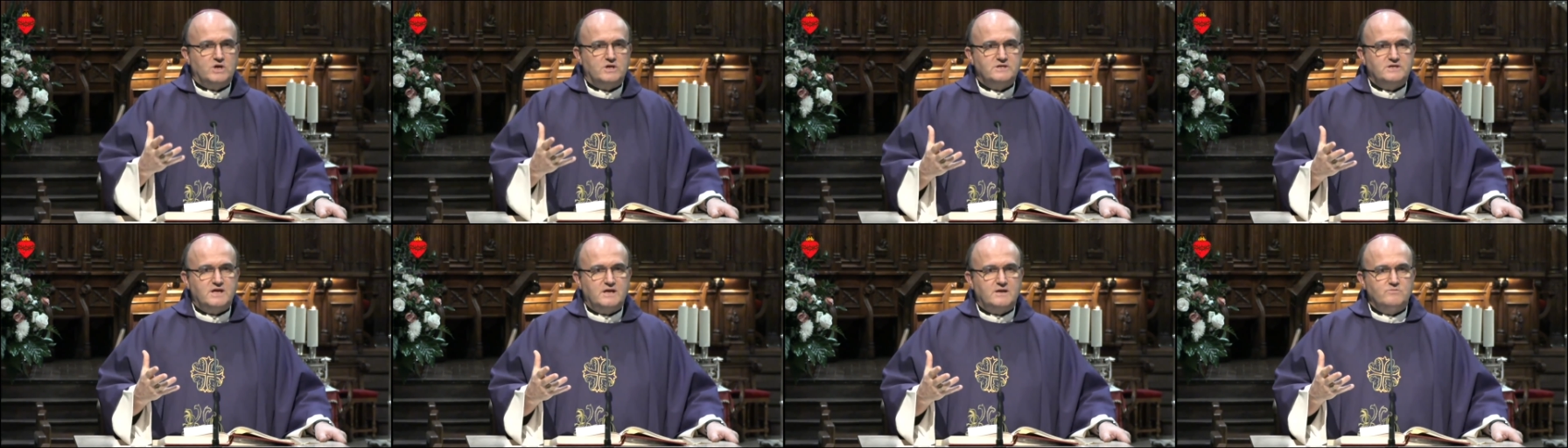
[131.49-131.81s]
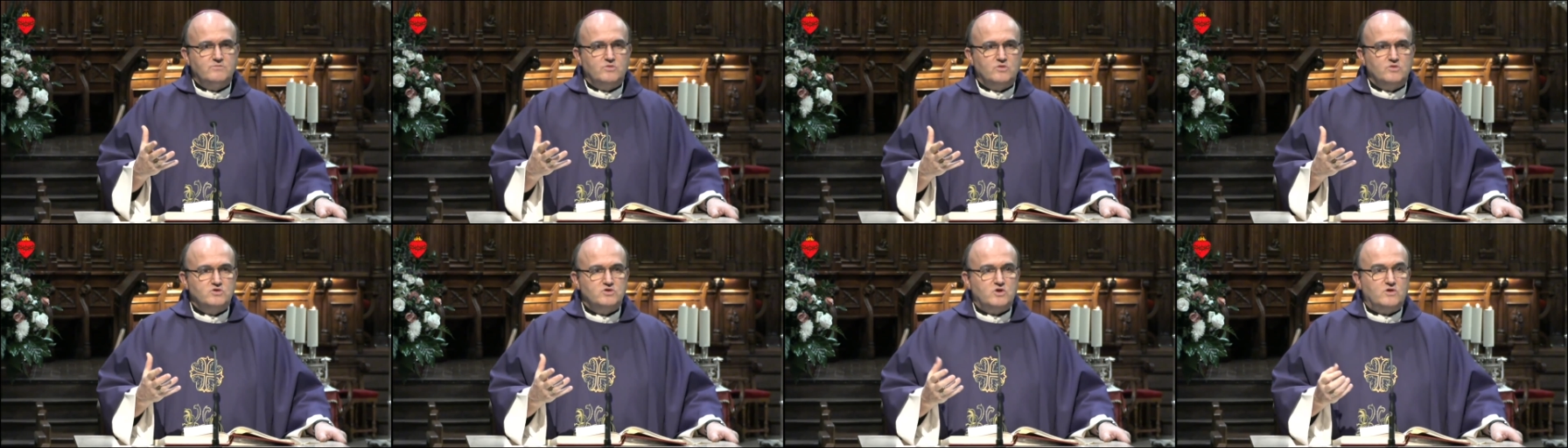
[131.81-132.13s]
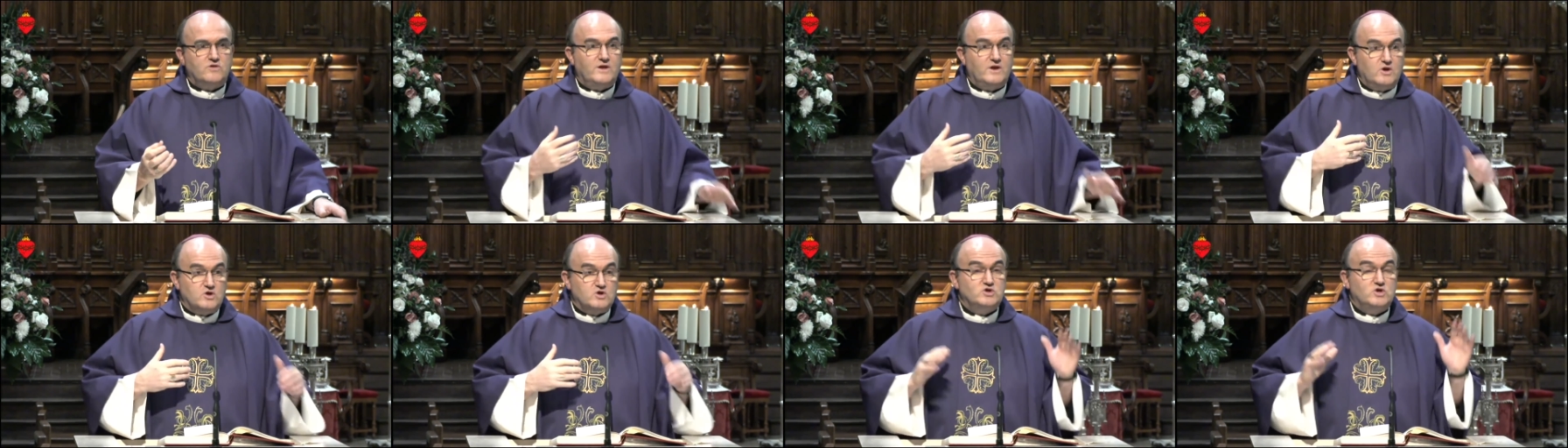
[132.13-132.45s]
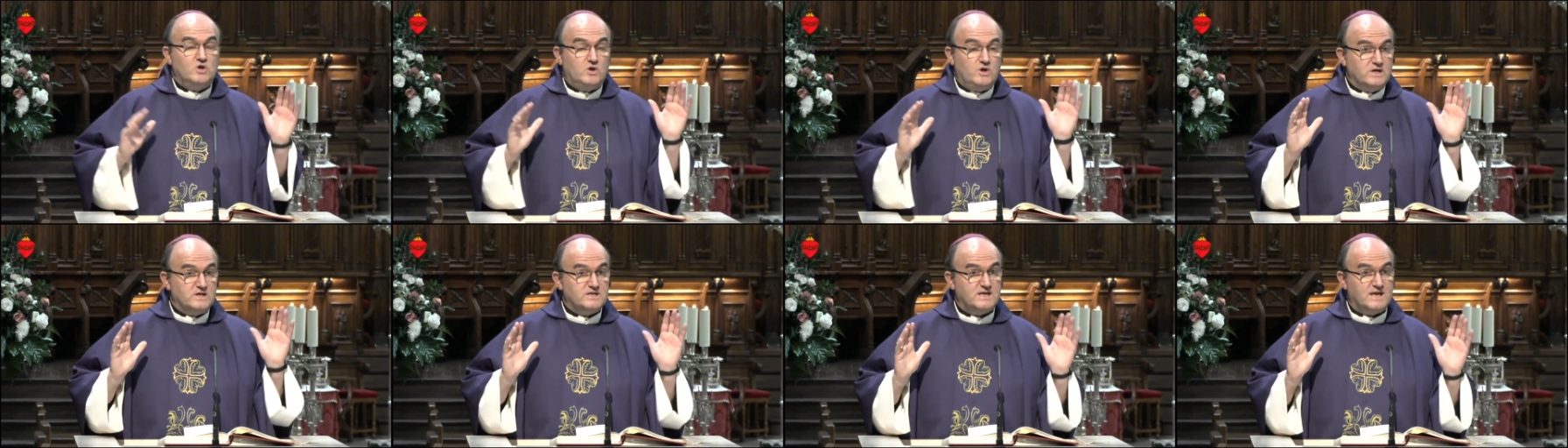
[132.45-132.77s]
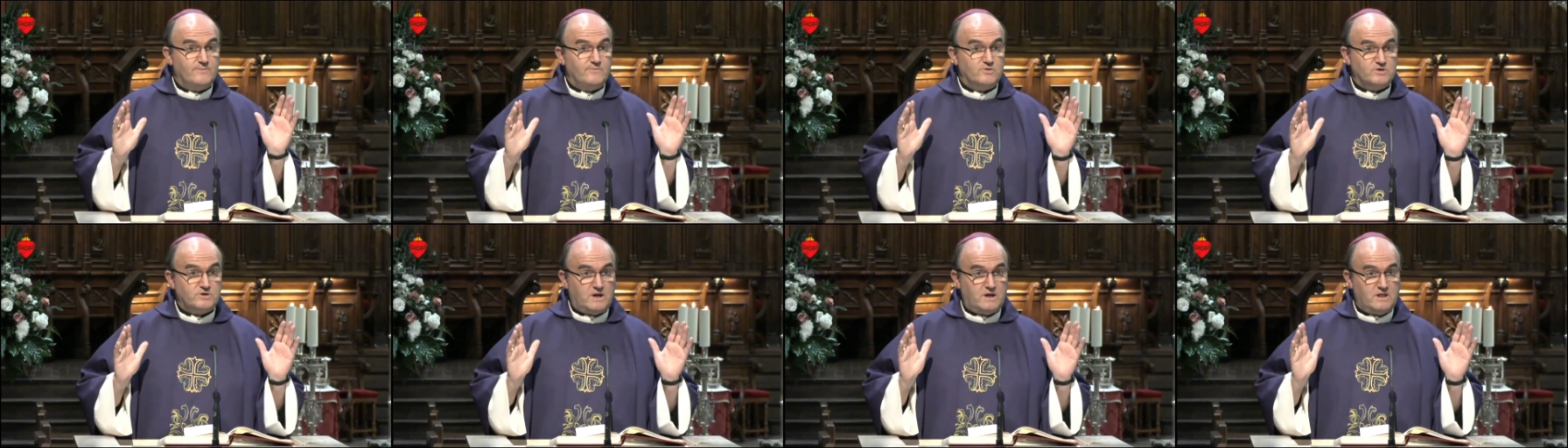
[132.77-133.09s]
ante el mundo de los dones
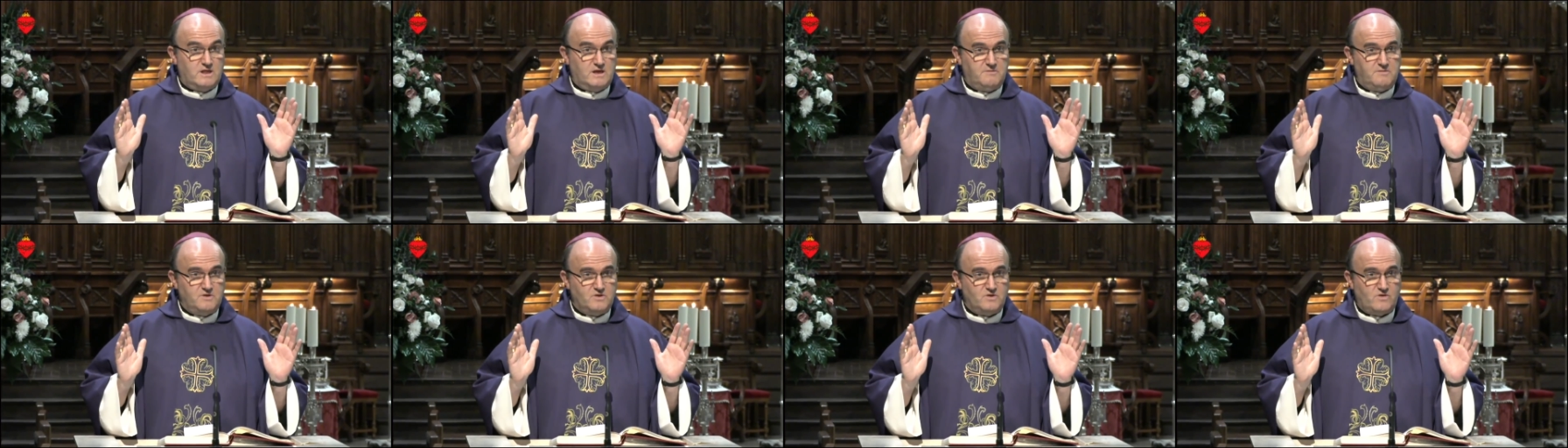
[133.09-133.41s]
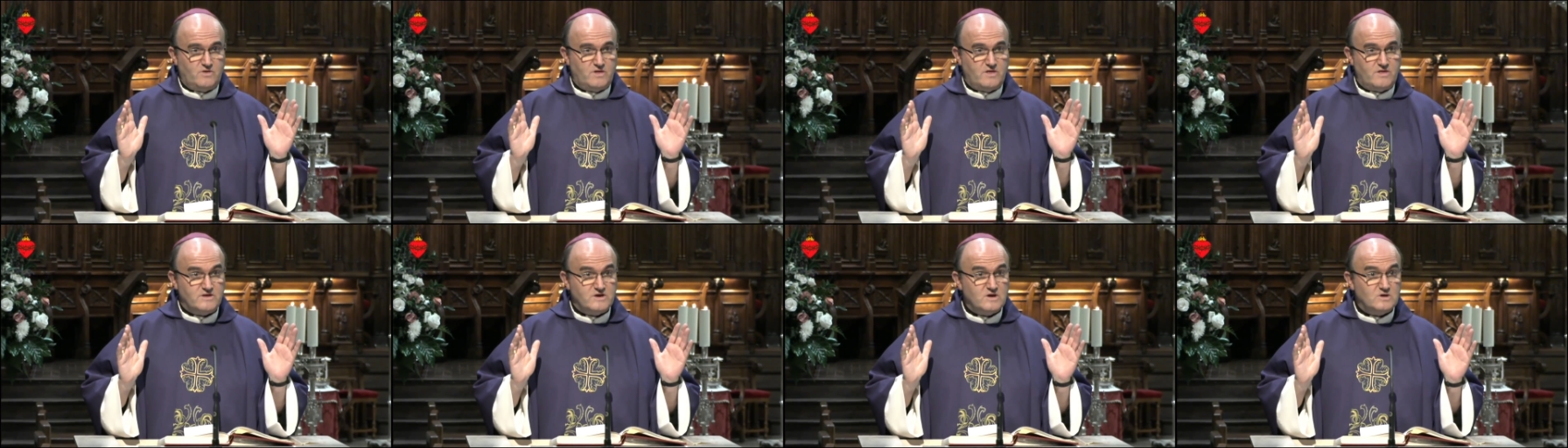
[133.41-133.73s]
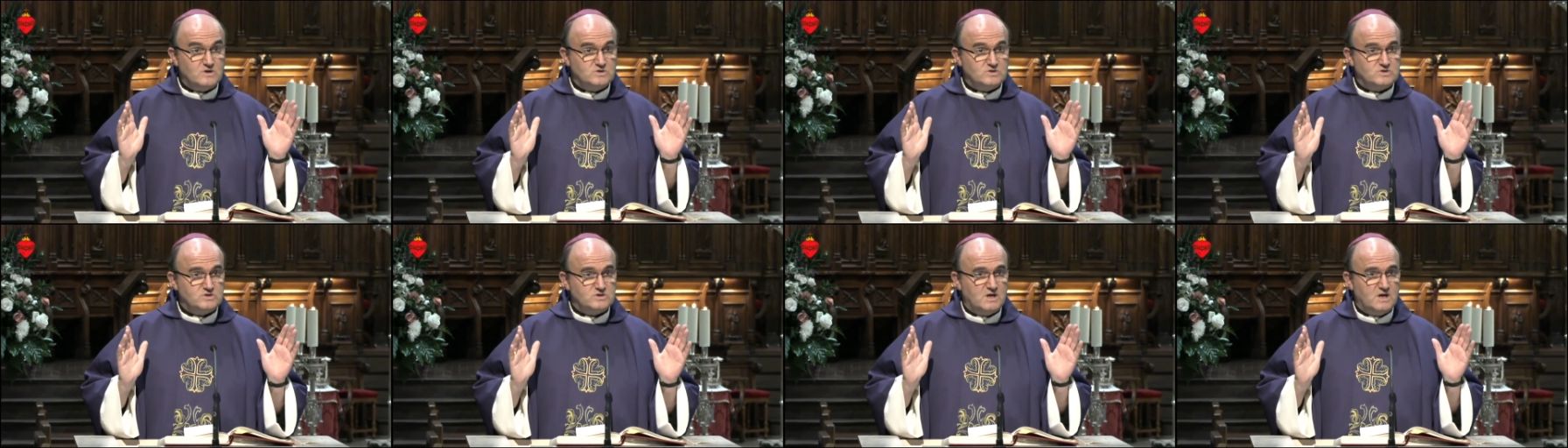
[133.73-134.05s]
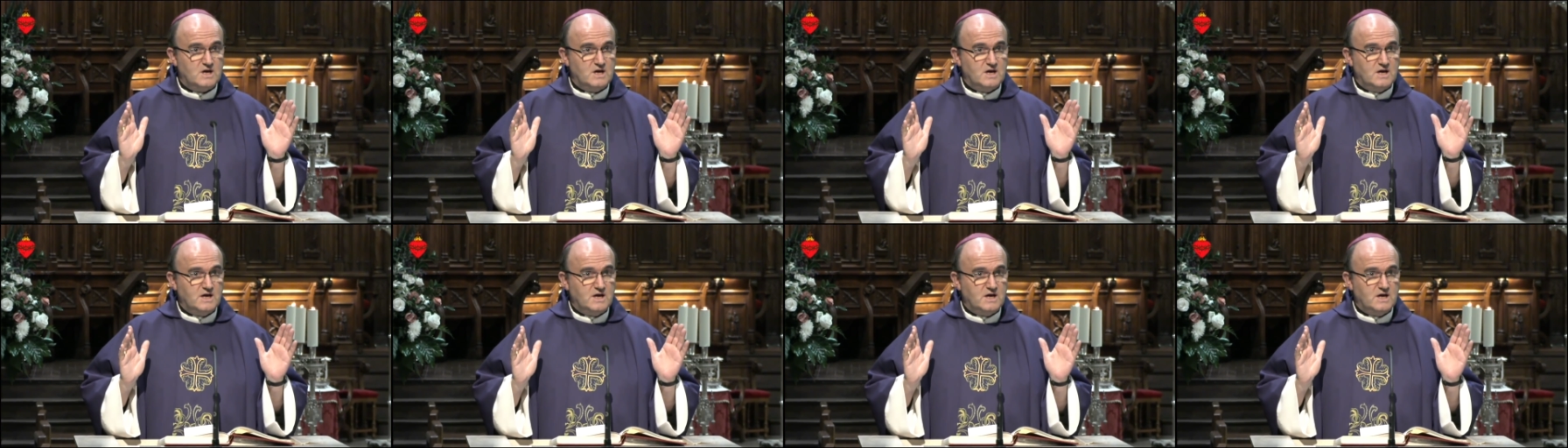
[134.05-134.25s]
que hemos recibido de Dios.